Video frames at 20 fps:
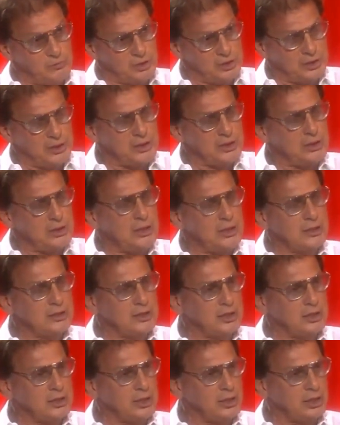Вы же следили
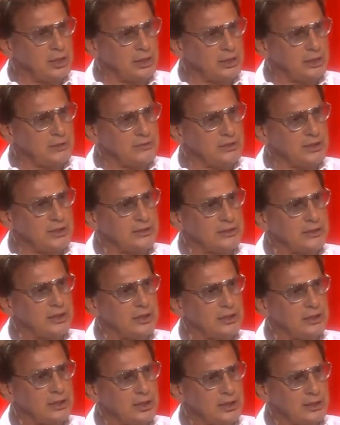за ней, как и вся
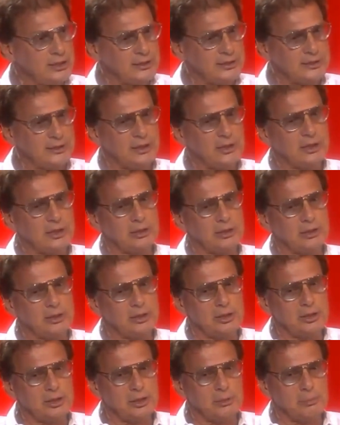страна, с, это,
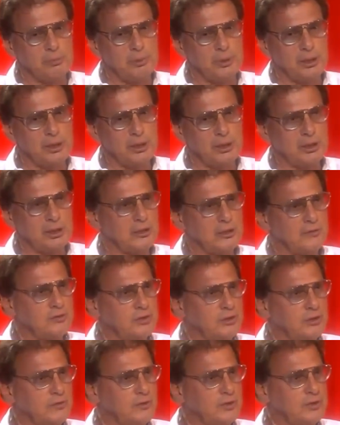это ДТП и
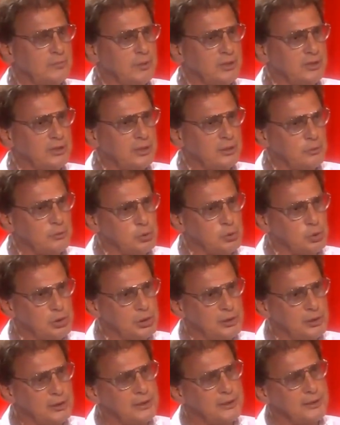все, весь
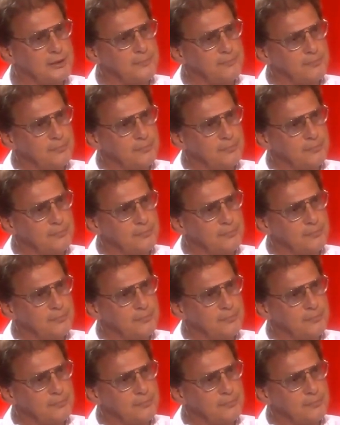последующий